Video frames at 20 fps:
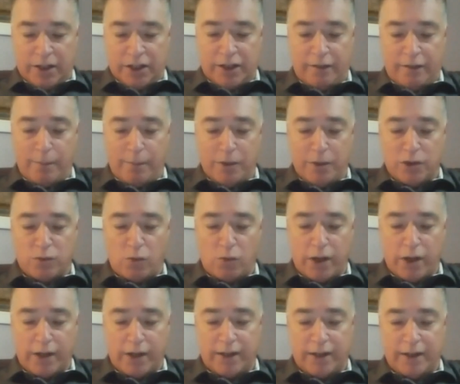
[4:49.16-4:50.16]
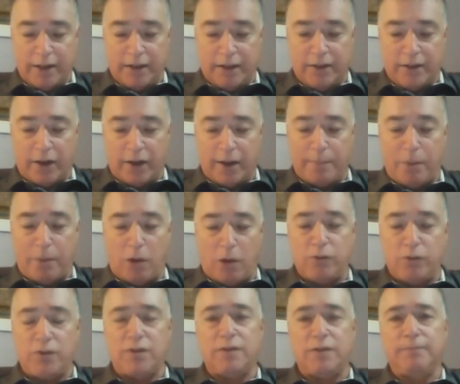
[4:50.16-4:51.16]
besoin de
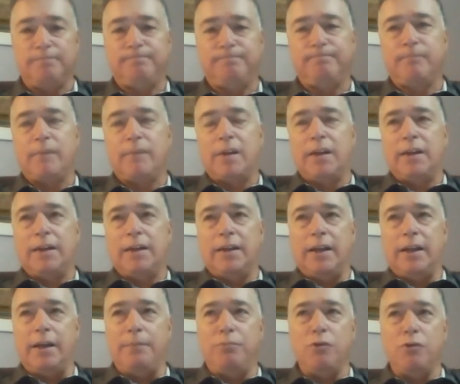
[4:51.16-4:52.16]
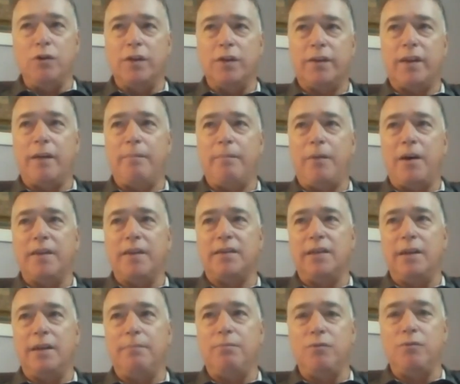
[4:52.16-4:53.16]
réponses. Et plus le temps
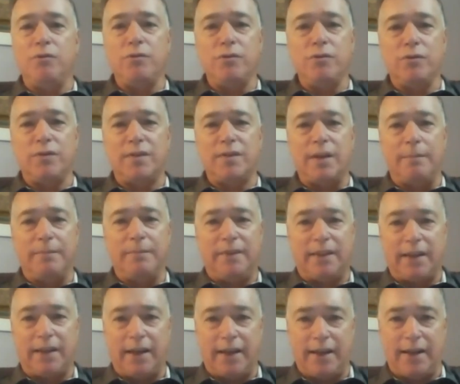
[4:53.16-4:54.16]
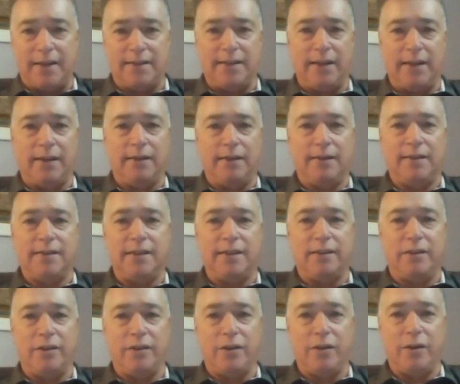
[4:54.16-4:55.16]
passait, plus ça me tracassait.
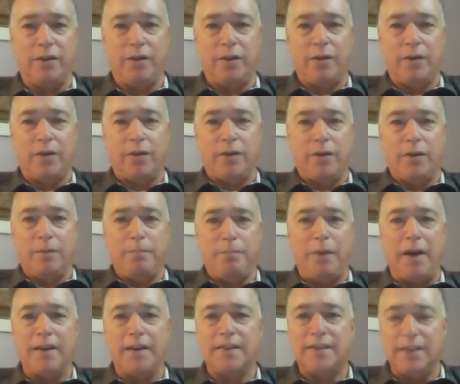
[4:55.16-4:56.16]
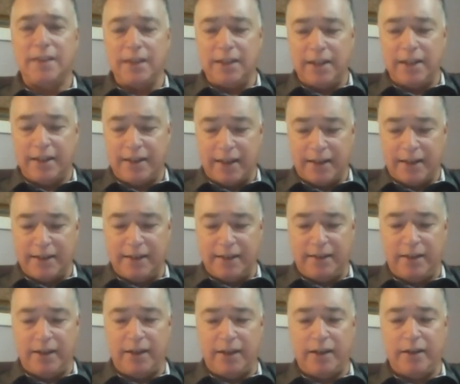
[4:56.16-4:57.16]
Cette euh, pensée de
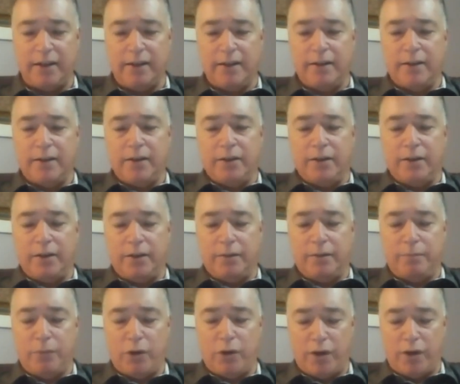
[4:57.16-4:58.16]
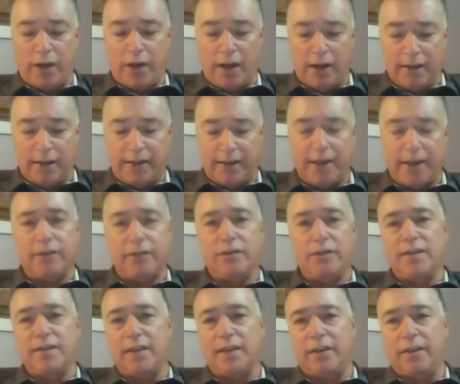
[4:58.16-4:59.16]
l'éternité me hantait
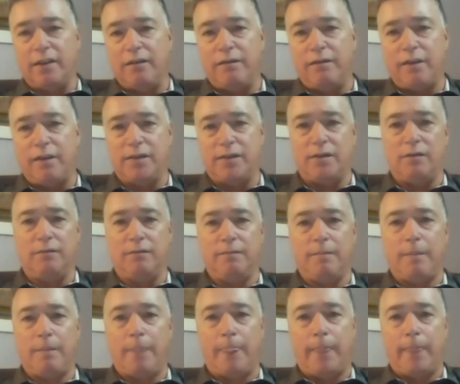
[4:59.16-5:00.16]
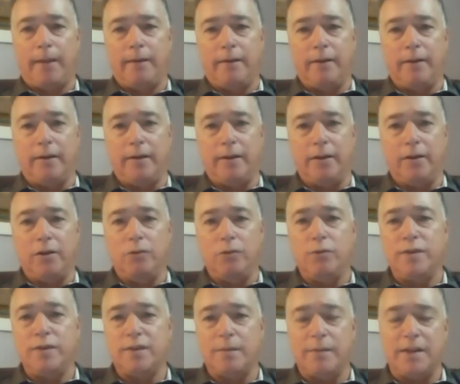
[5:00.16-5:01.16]
d'une certaine façon. Euh,
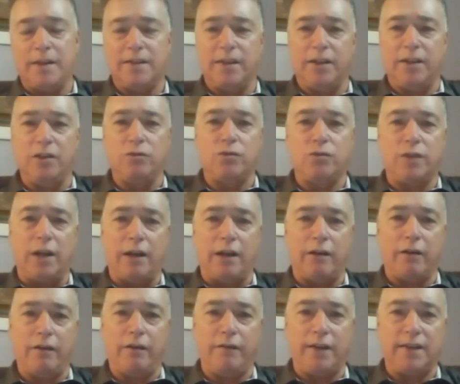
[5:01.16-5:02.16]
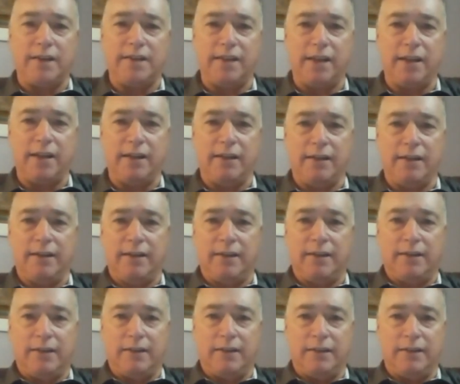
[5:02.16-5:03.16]
Louise a mentionné tout à l'heure un verset
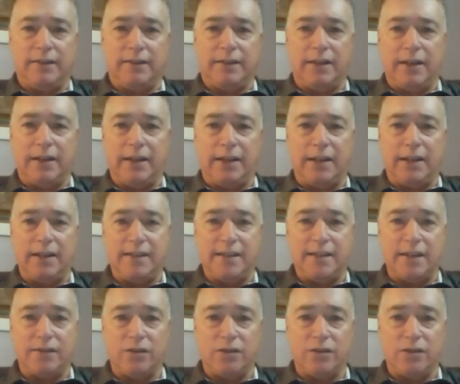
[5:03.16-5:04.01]
euh, dans l'Ecclésiaste